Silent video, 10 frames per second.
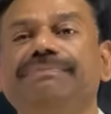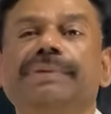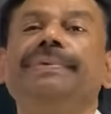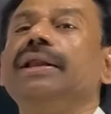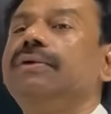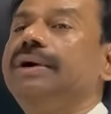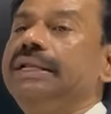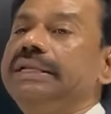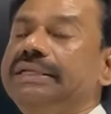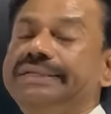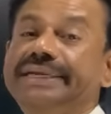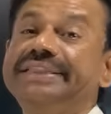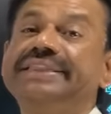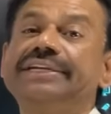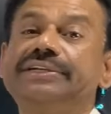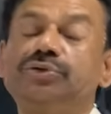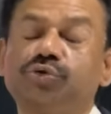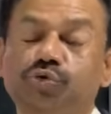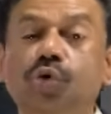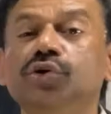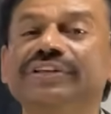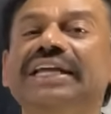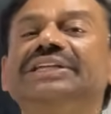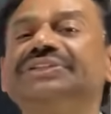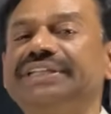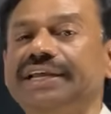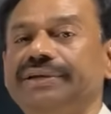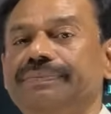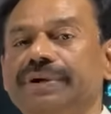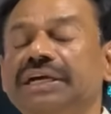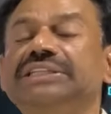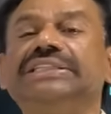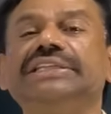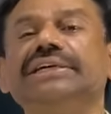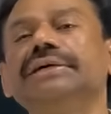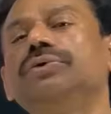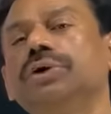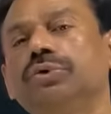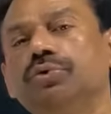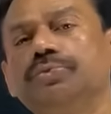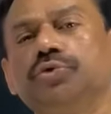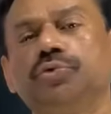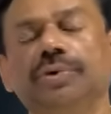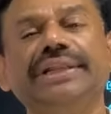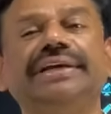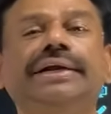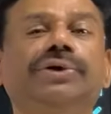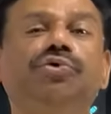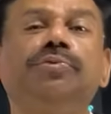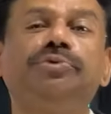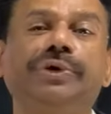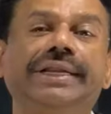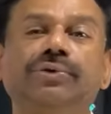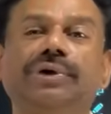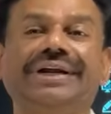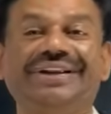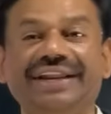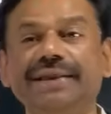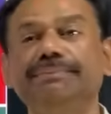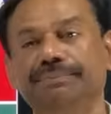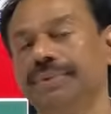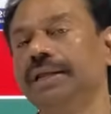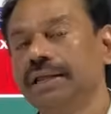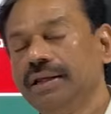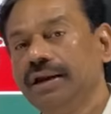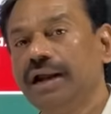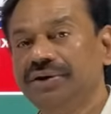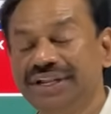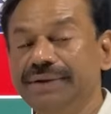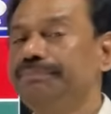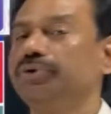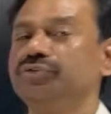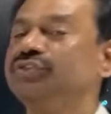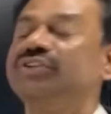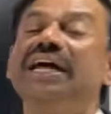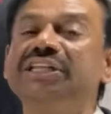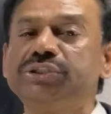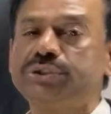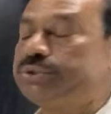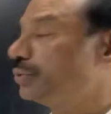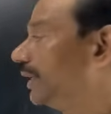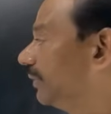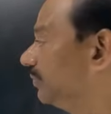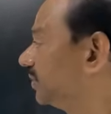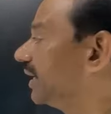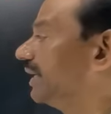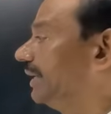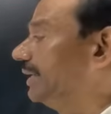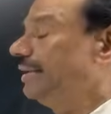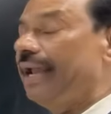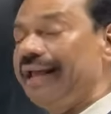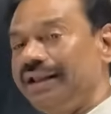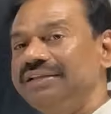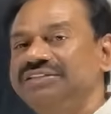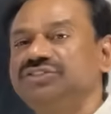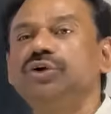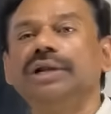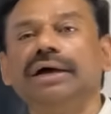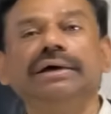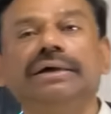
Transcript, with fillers: ప్రిపేర్ అవ్వాలి ఎంత స్కోర్ సాధిస్తే ఖచ్చితంగా ఒక గ్రూప్ టూ ఎందుకంటే గ్రూప్ టూ అనేది ఒక డ్రీమ్ ఆ డ్రీమ్ పోస్ట్ని సాధించవచ్చు అనే విషయాల్ని అనాలిసిస్ ద్వారా